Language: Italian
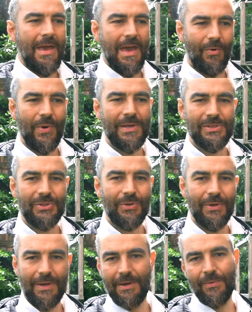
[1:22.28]
e
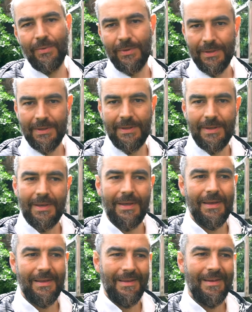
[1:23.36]
questo è un
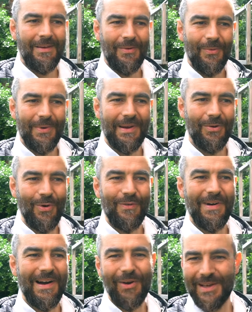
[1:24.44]
una
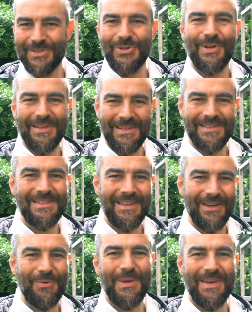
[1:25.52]
nuova occasione di
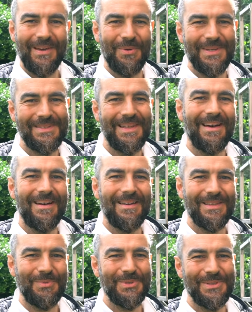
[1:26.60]
essere qui in questa
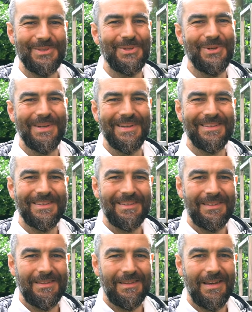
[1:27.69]
esposizione
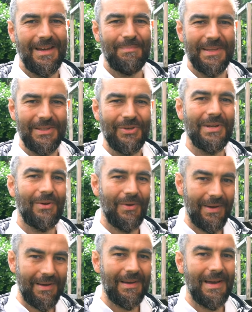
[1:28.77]
al padiglione
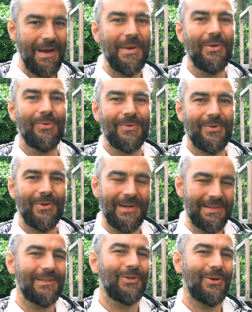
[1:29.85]
Camerun con il
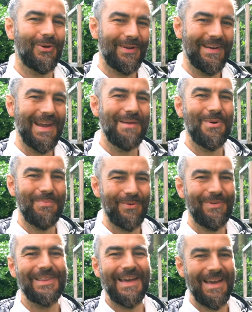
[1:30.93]
titolo Nemo
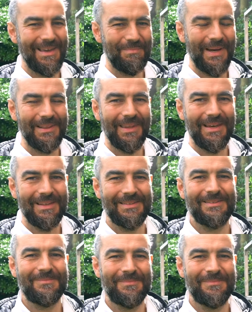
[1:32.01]
Profeta in Patria.